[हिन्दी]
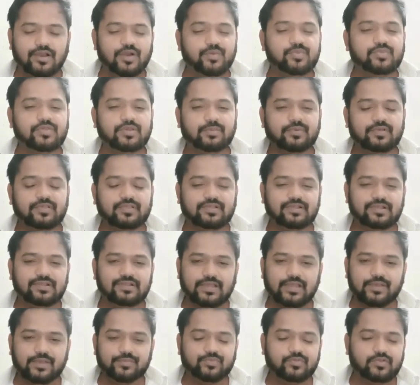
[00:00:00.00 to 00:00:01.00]
अब समझते हैं
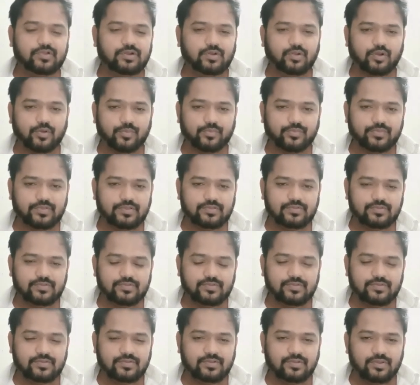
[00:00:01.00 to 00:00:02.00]
लाइफ शील्ड ऑप्शन
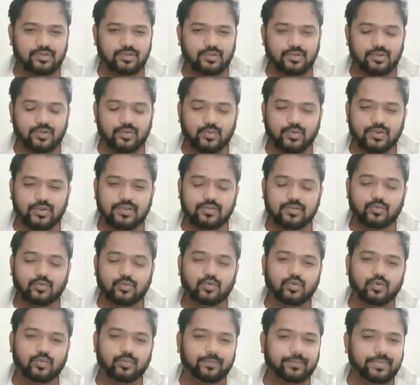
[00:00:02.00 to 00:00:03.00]

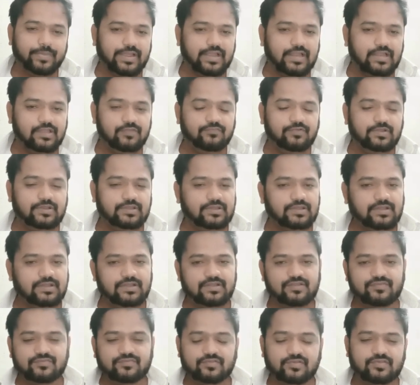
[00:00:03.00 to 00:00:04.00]
को बेनिफिट
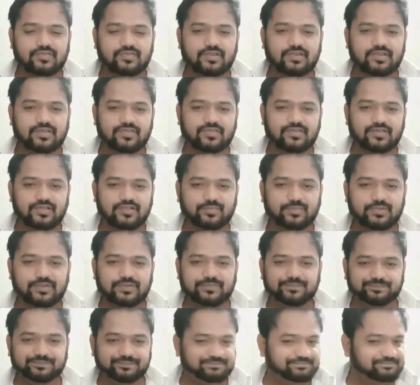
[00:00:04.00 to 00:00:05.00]
इलेस्ट्रेशन के साथ में
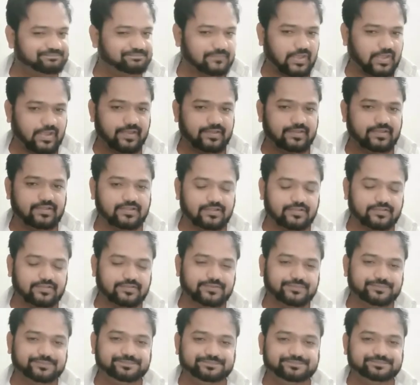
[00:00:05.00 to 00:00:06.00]
आइए देखते हैं